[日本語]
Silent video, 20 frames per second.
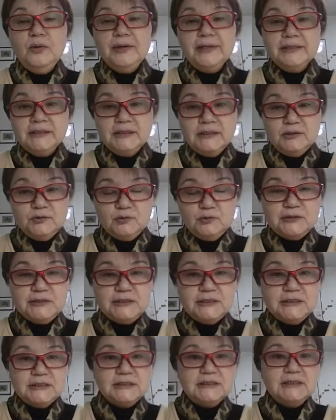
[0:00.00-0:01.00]
えにくい
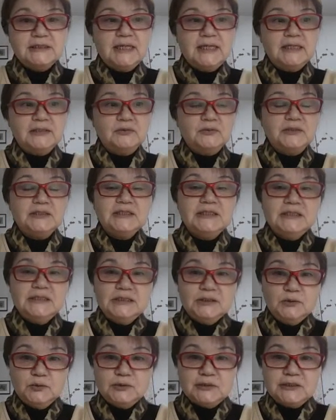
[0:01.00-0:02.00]
し、あの、言い
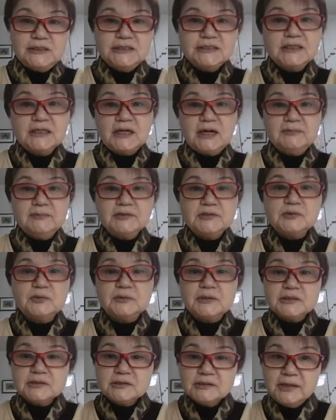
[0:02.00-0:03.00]
にくい、したかみそ
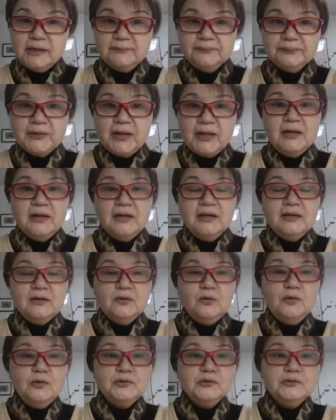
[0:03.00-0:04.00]
うですね。
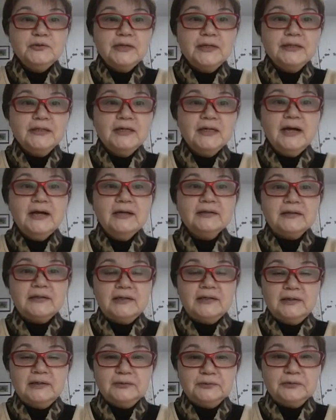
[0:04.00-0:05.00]
こういう長い
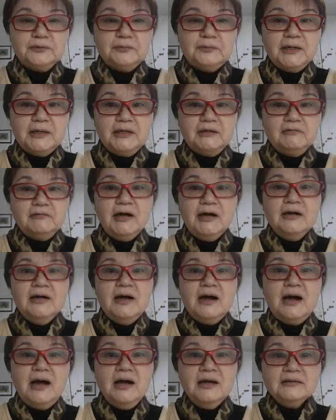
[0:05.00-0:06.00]
英語の場合は、
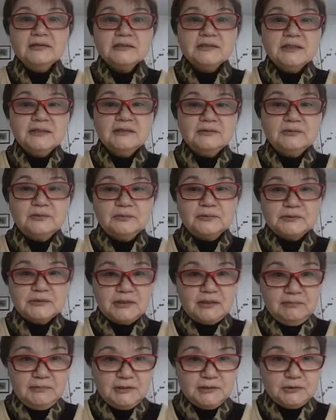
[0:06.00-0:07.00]
アクセントをつ
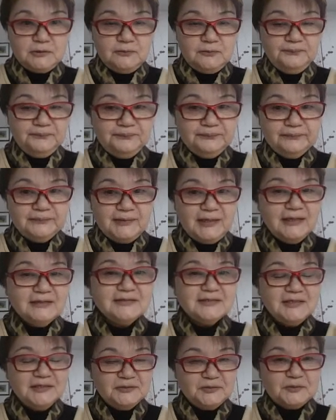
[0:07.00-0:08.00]
けましょう。
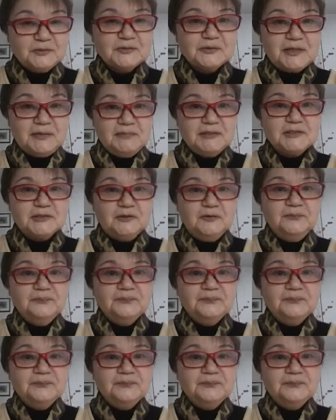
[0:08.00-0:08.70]
アクセントをつけましょう。